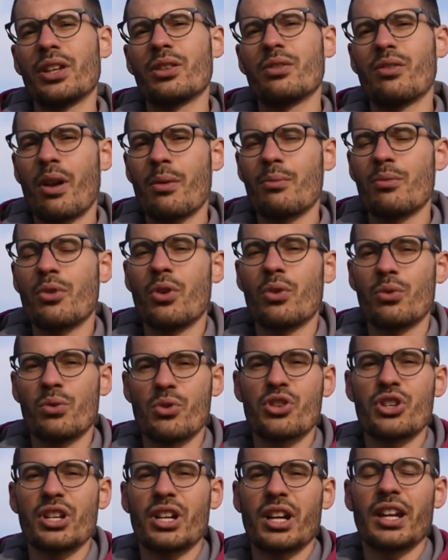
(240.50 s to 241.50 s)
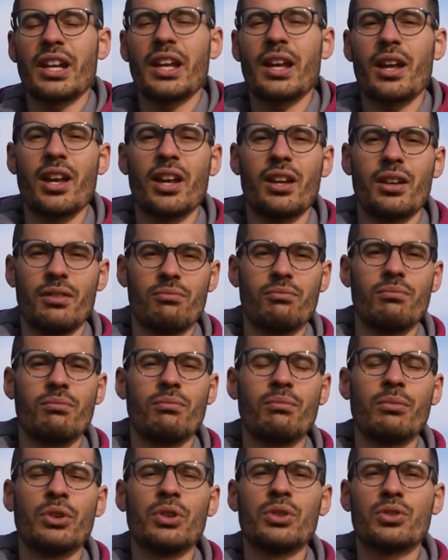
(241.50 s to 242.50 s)
e dovremmo uscirne
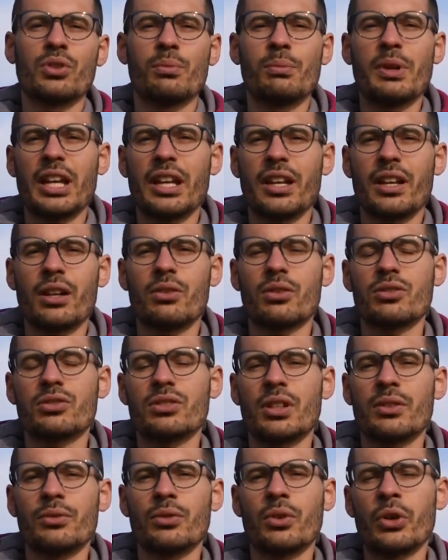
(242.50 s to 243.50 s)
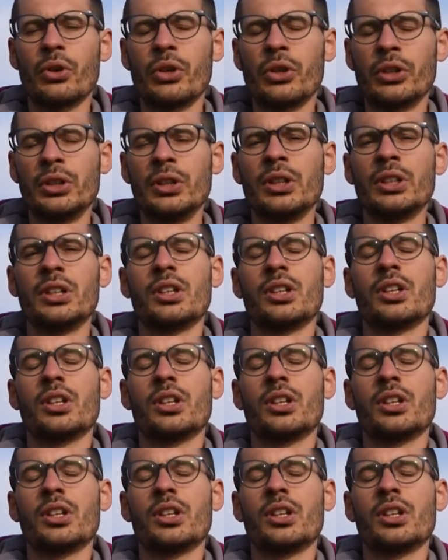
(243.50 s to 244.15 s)
molto bene da questo lavoro.